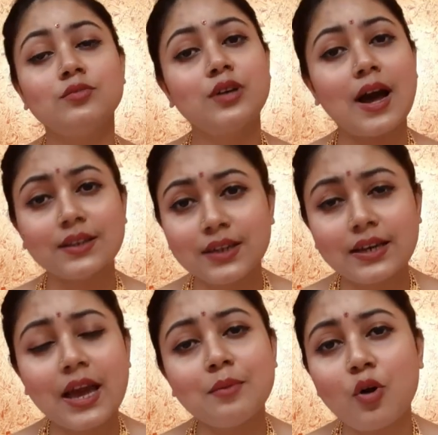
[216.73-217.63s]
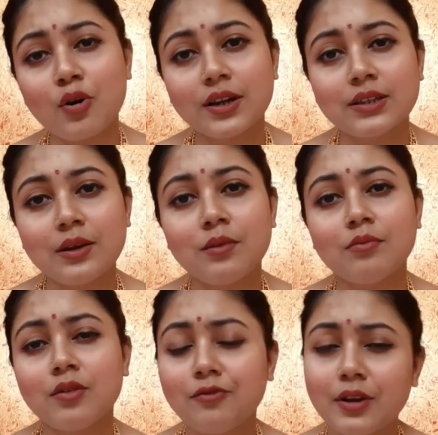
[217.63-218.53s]
रात के टाइम
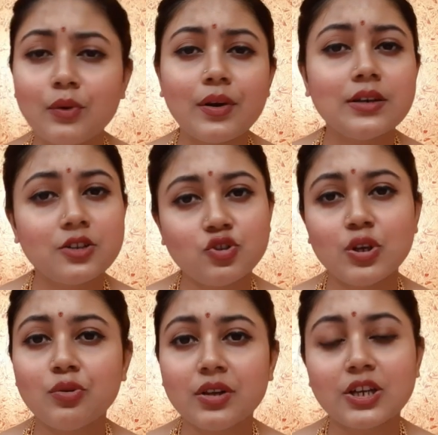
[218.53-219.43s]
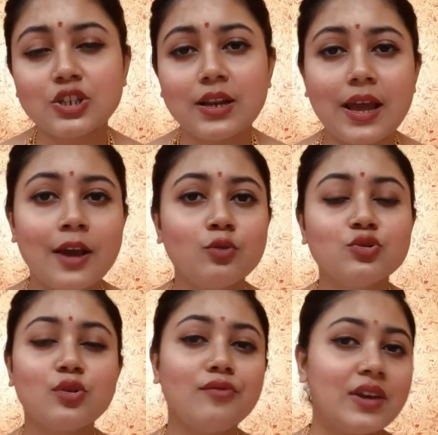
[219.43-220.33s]
औरतें फ्रिक्वेंट जो यूरिनेशन है
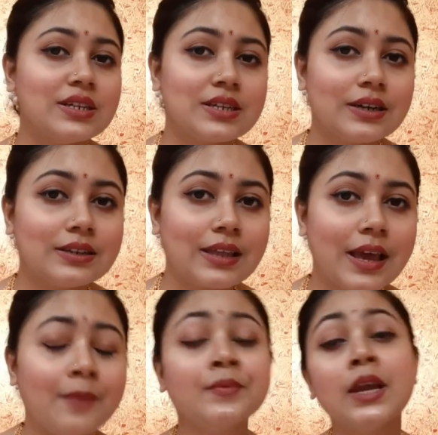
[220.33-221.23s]
उसको फेस करते हैं